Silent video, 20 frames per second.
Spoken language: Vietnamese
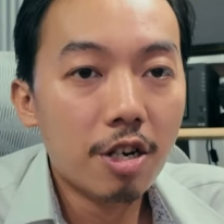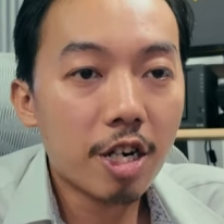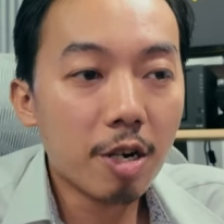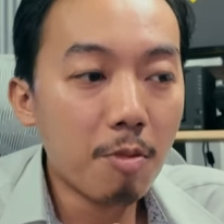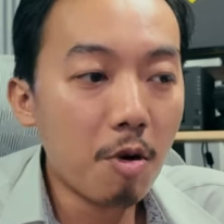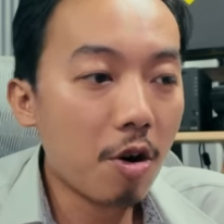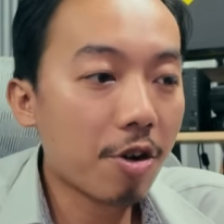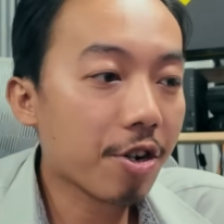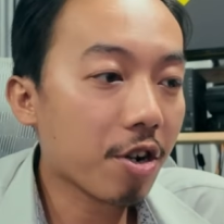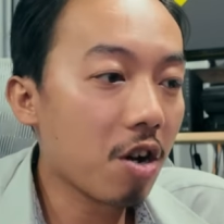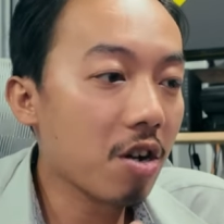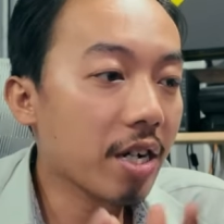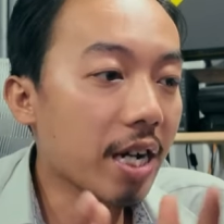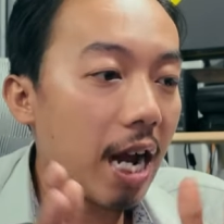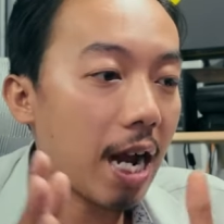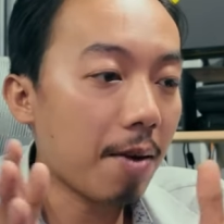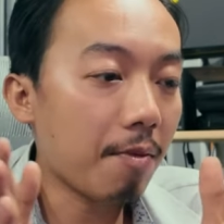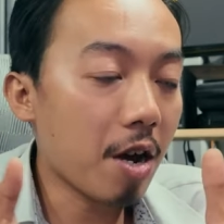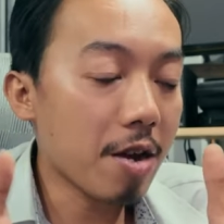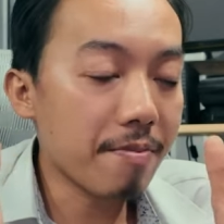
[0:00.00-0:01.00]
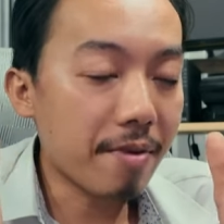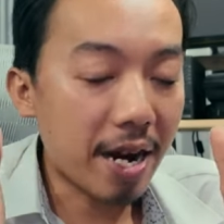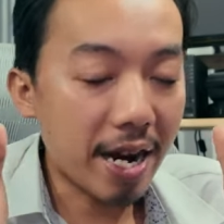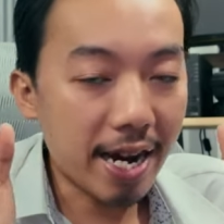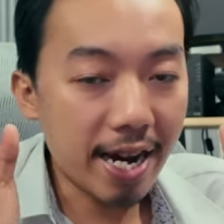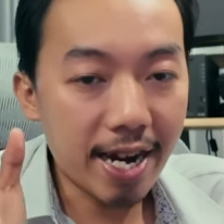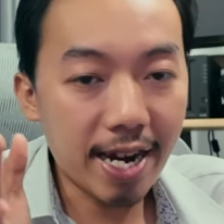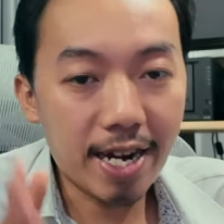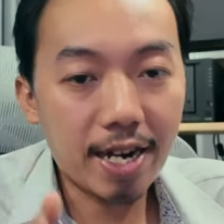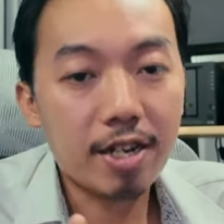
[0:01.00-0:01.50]
nếu mà có ca bay và
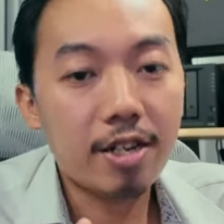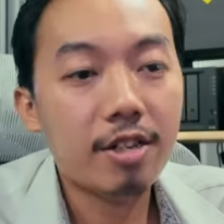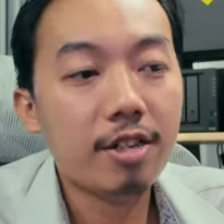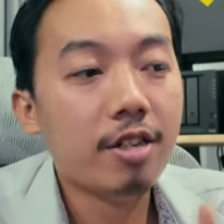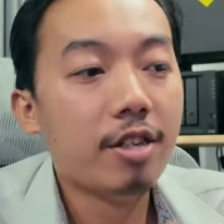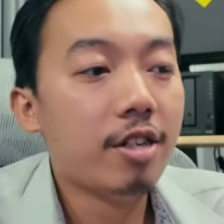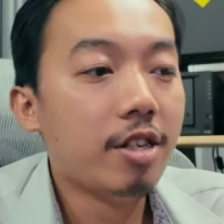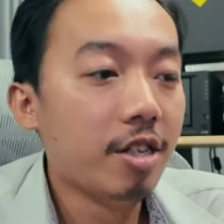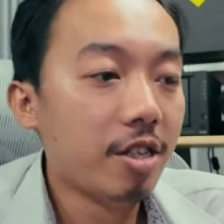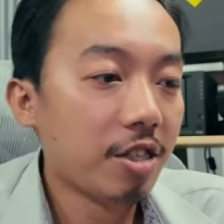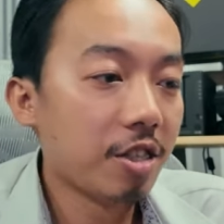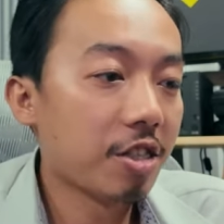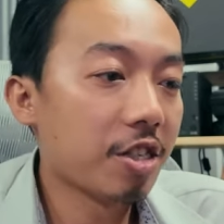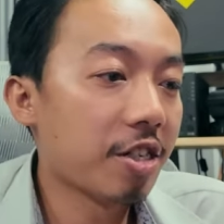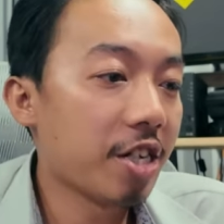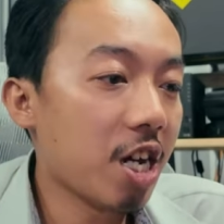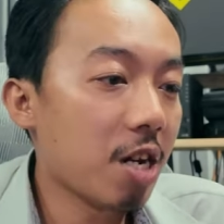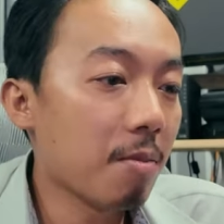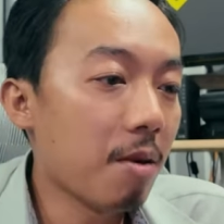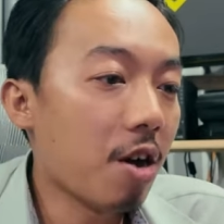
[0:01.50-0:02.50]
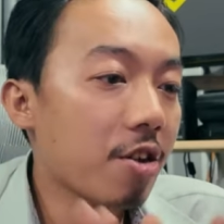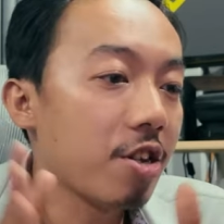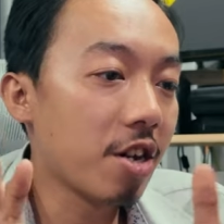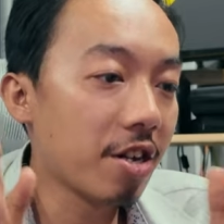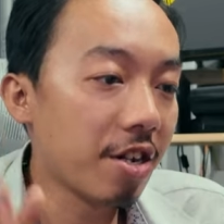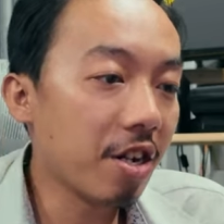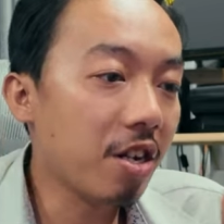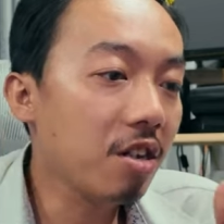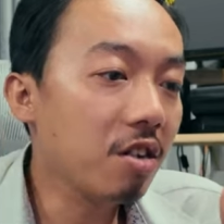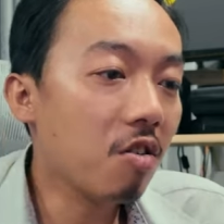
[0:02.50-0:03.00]
ha channel
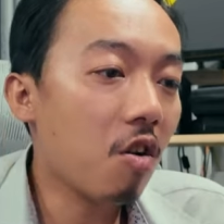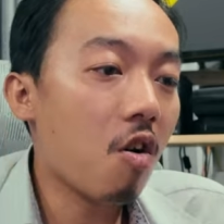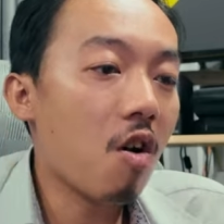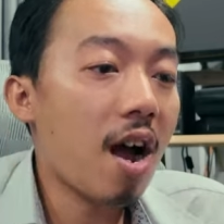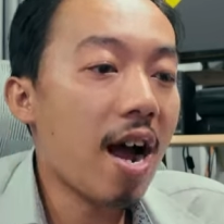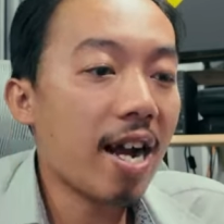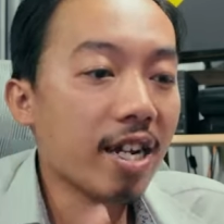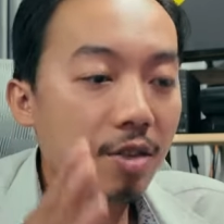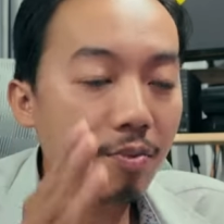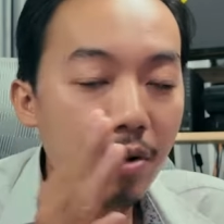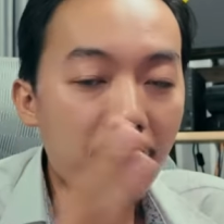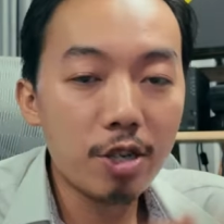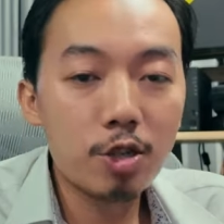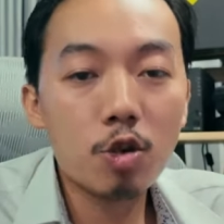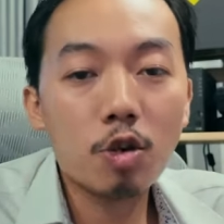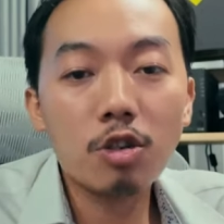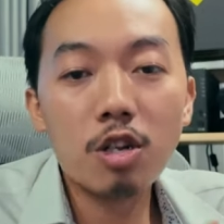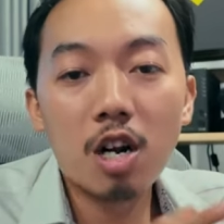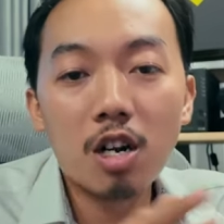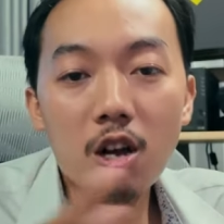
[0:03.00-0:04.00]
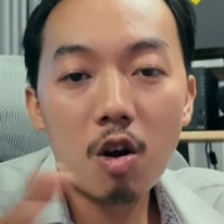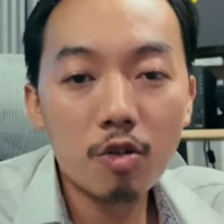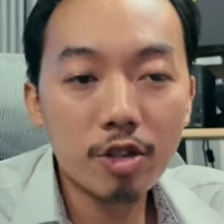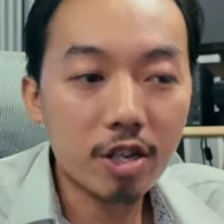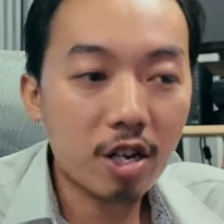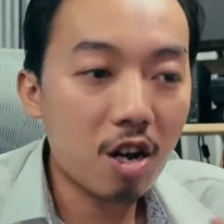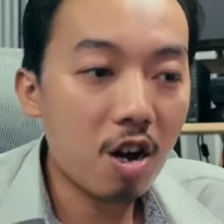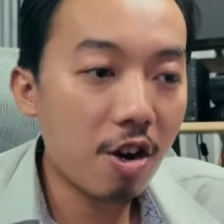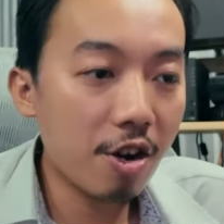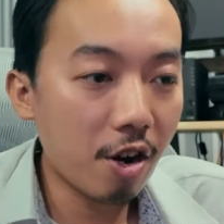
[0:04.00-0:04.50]
nhiêu nó có ai thưa chôn cơ khôi
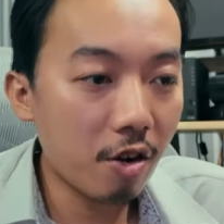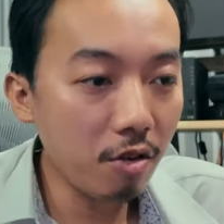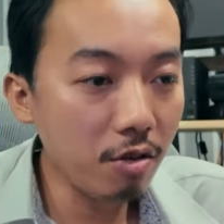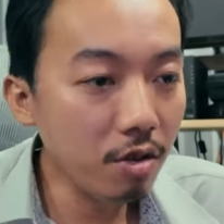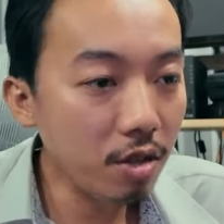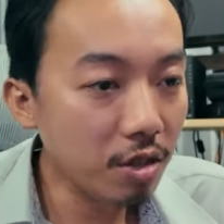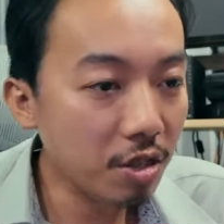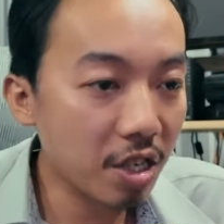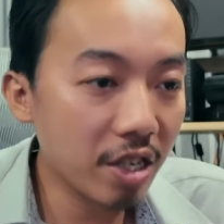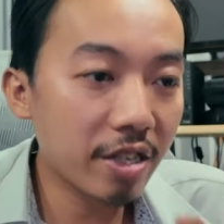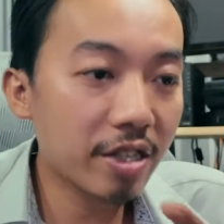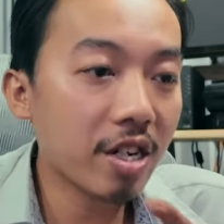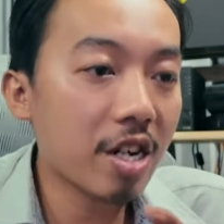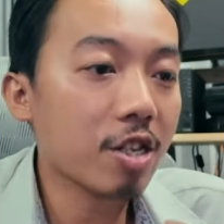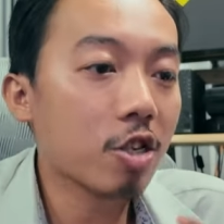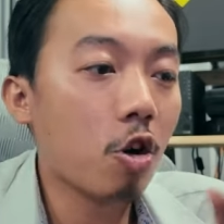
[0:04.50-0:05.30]
tầng nó chia